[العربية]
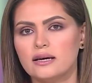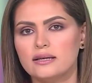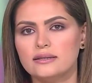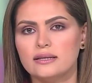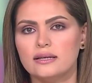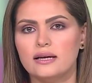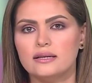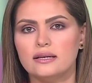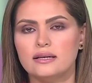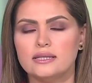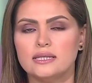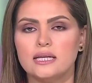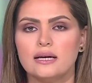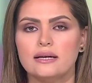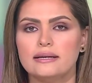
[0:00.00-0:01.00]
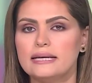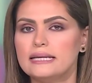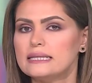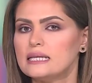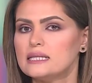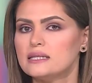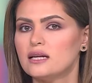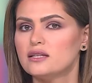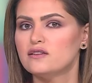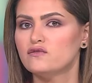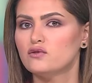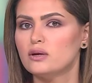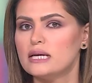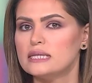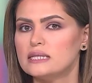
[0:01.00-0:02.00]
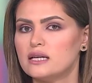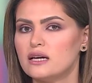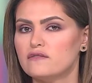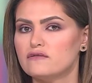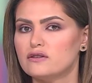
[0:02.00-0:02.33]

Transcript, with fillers: الاحتلال الإسرائيلي تستهدف الأسرى